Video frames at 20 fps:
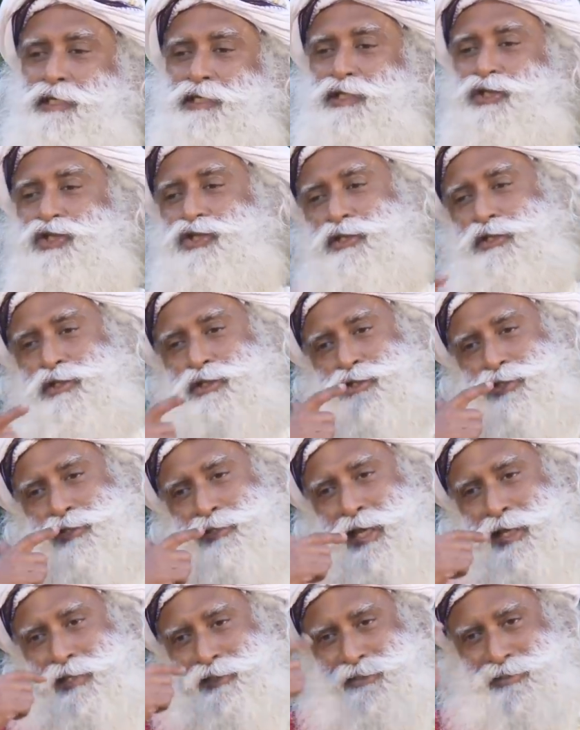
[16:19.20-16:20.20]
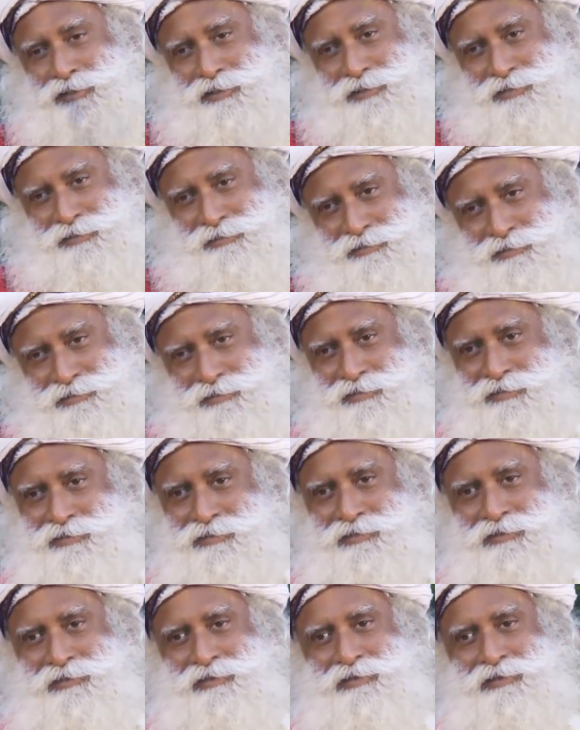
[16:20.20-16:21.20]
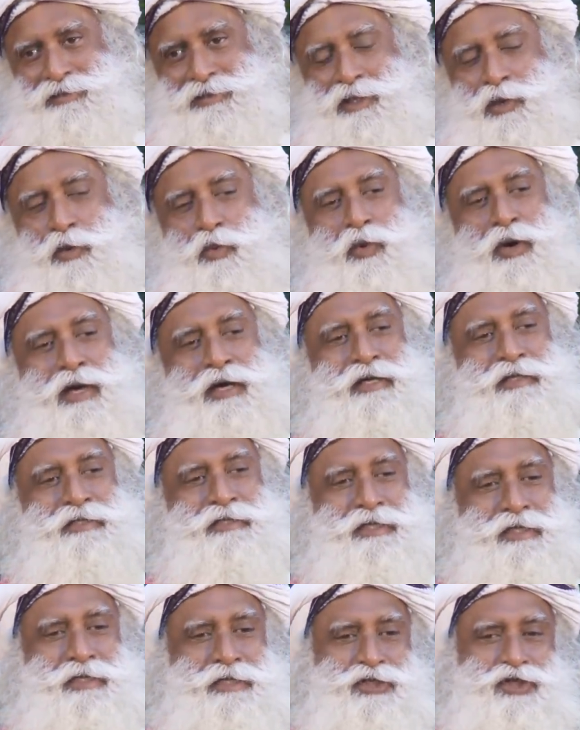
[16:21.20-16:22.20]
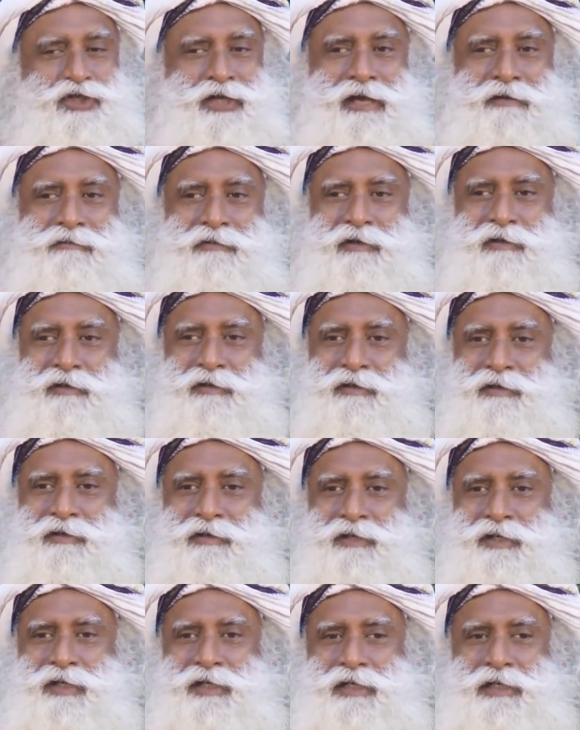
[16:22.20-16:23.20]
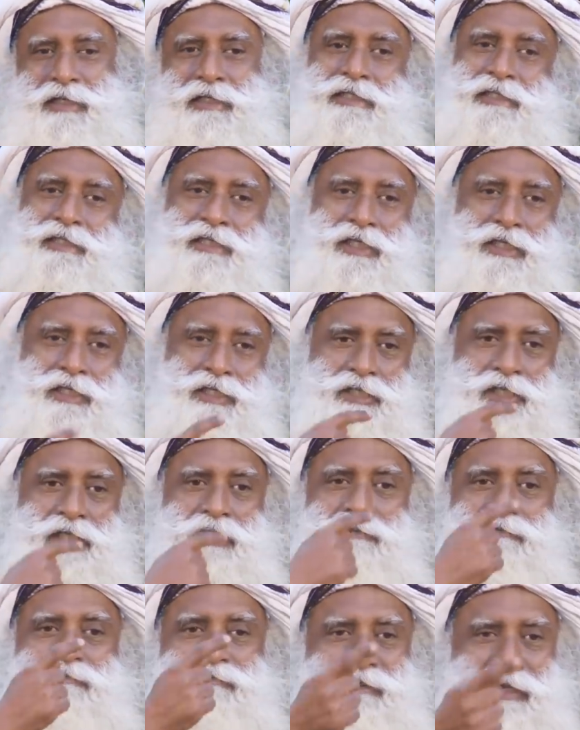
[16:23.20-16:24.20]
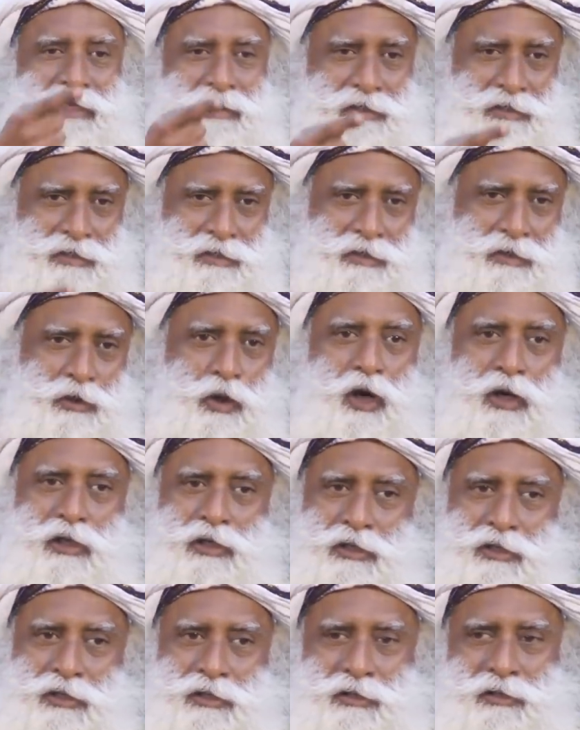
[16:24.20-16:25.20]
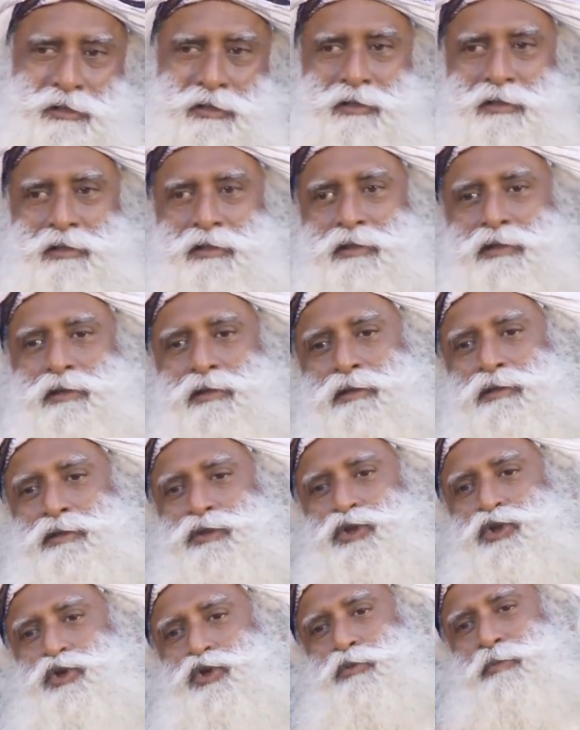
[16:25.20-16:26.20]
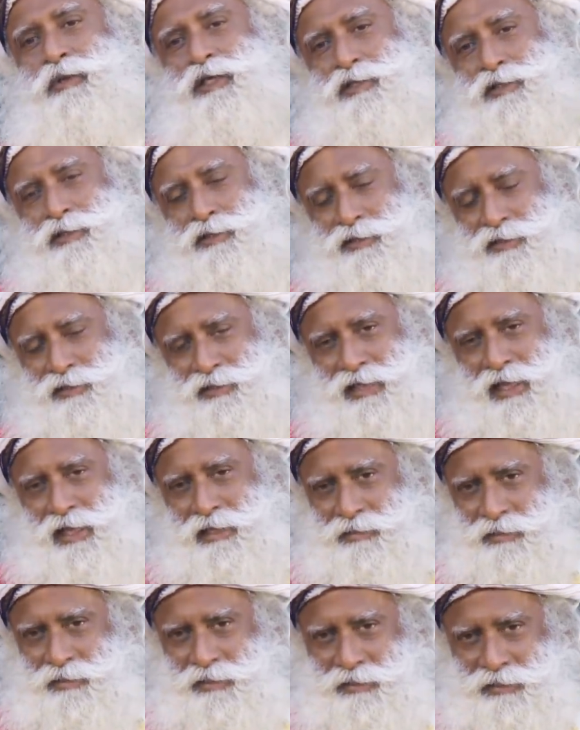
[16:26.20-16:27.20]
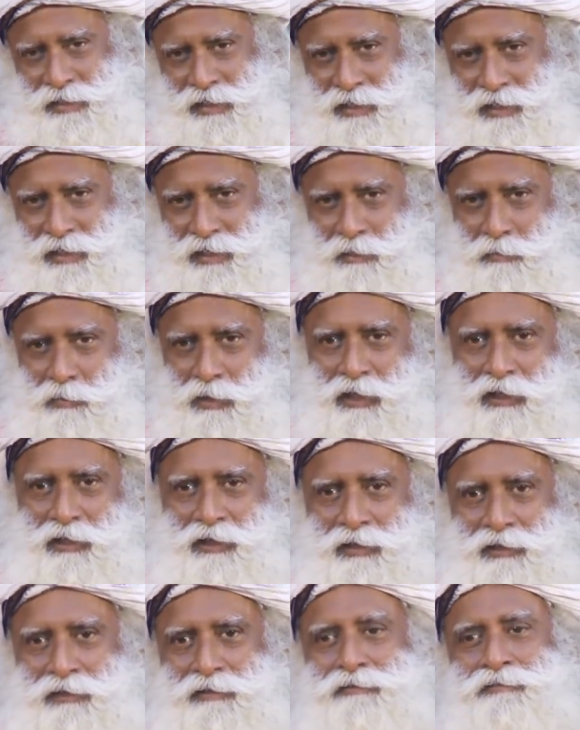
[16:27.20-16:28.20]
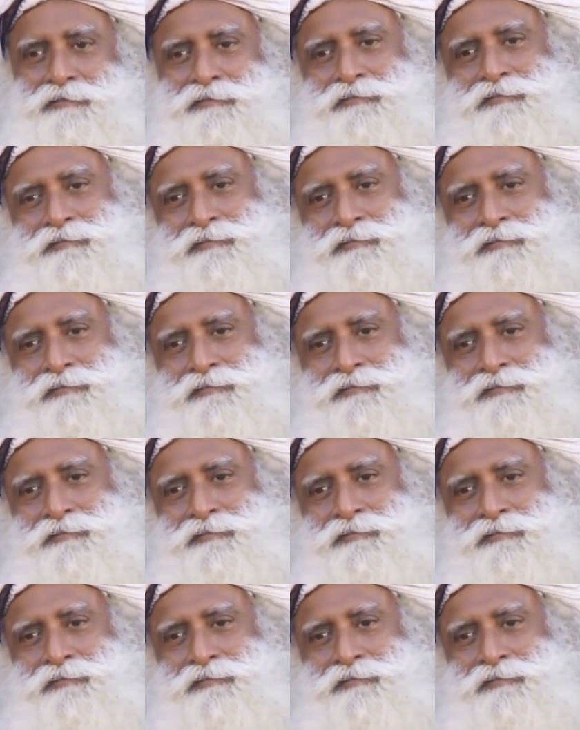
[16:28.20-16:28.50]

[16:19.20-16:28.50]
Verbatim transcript: la distance que le virus peut parcourir, c'est 4 mètres, pas 2 mètres, comme ils l'avaient dit au départ.